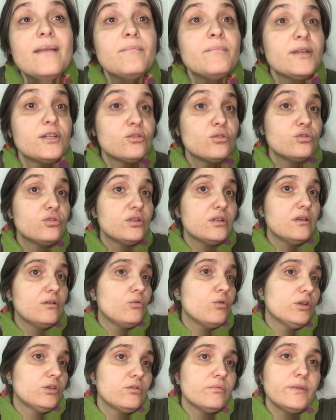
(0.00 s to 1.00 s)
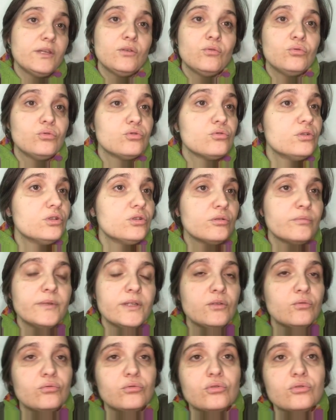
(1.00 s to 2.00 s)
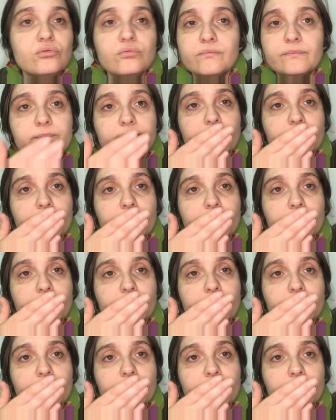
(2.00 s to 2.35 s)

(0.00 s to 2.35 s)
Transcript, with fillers: Besos y... Cuatro minutos, cuatro minutos.